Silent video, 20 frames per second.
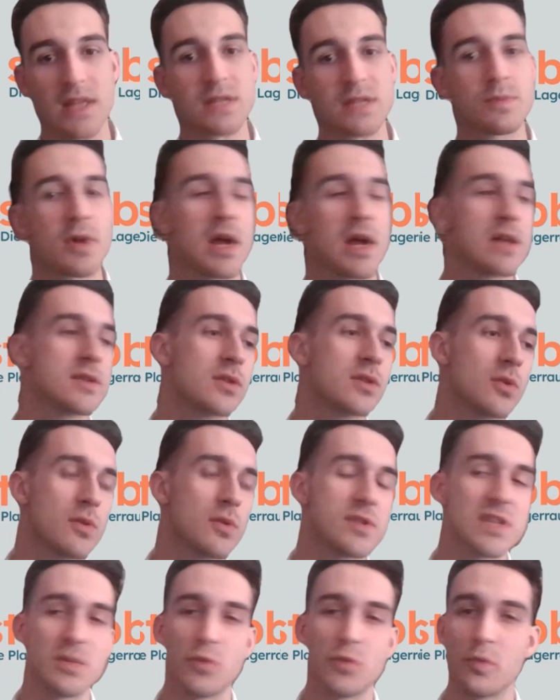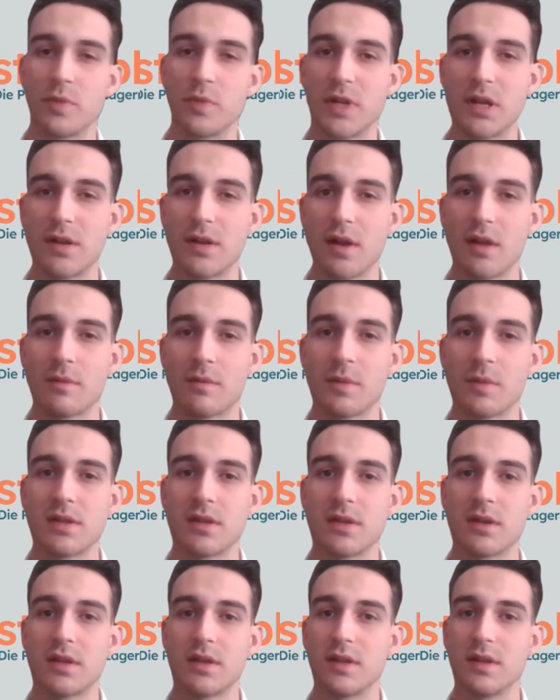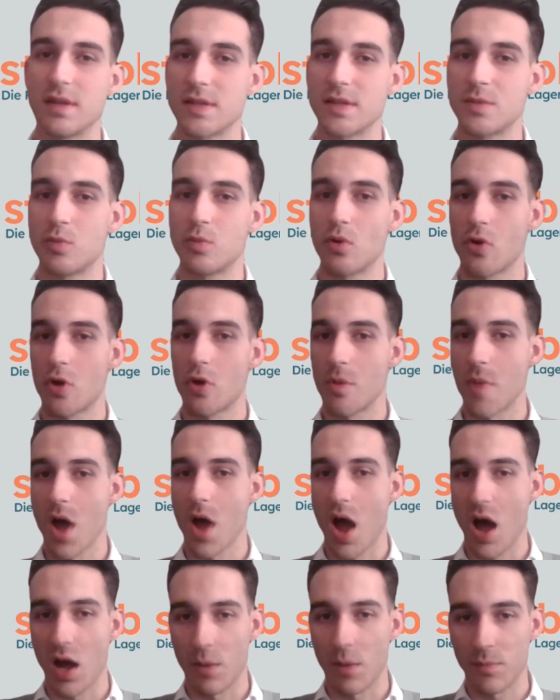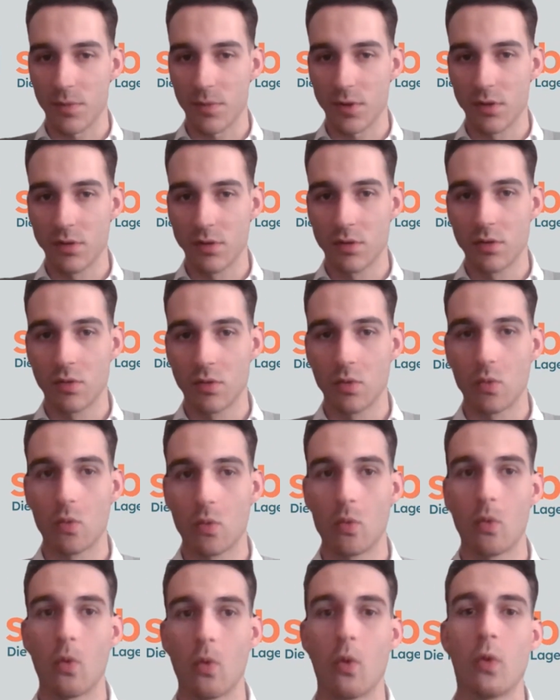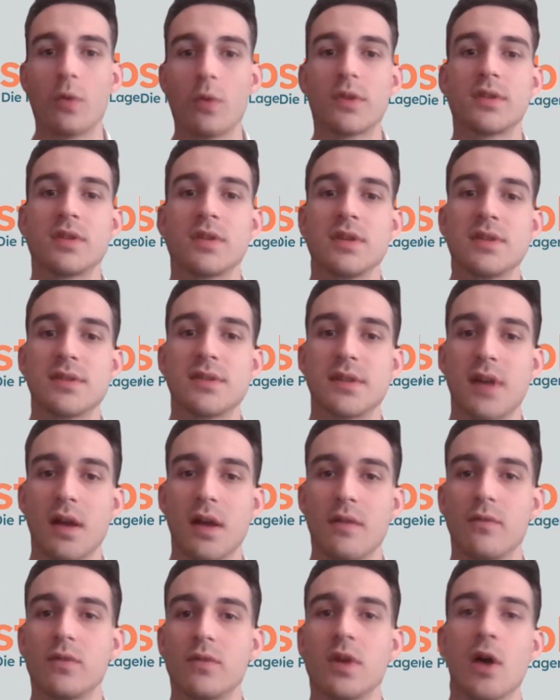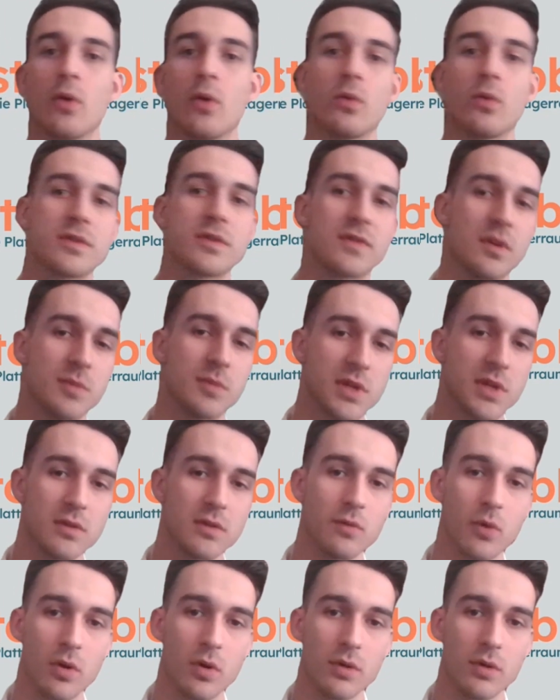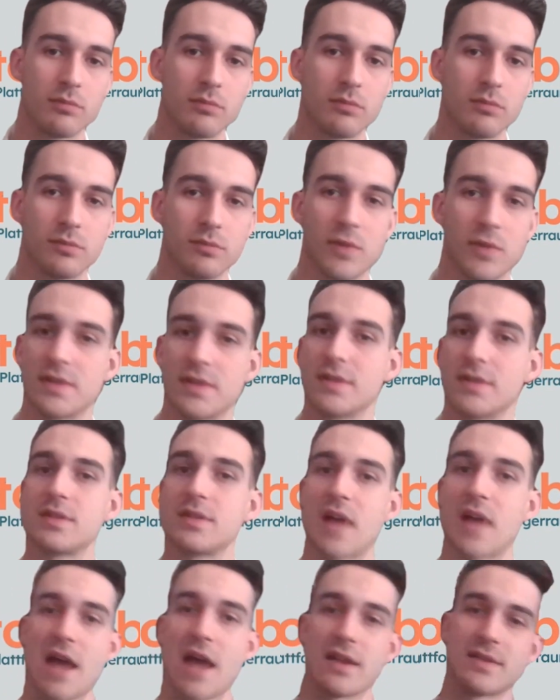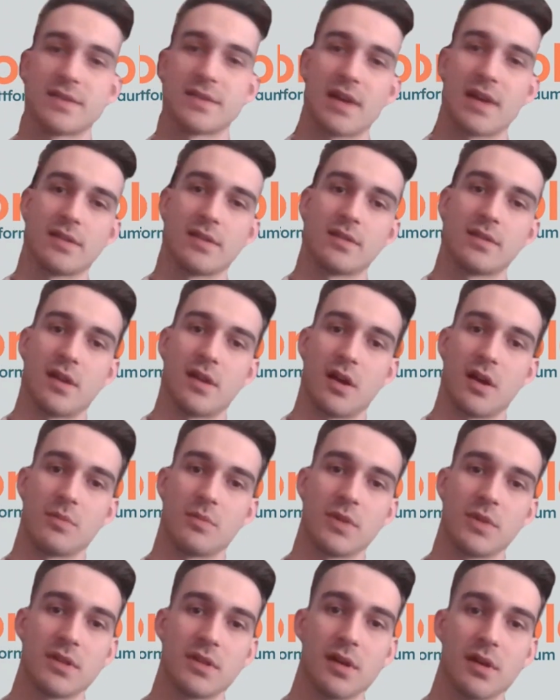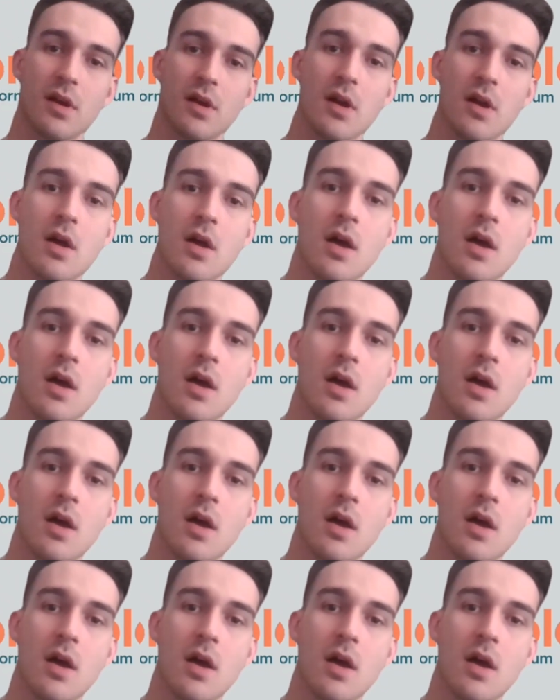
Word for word: jetzt bereits große Immobilienanbieter, die Disporäume haben und diese dann via uns vermieten wollen. Das ist die eine Seite der Anbieter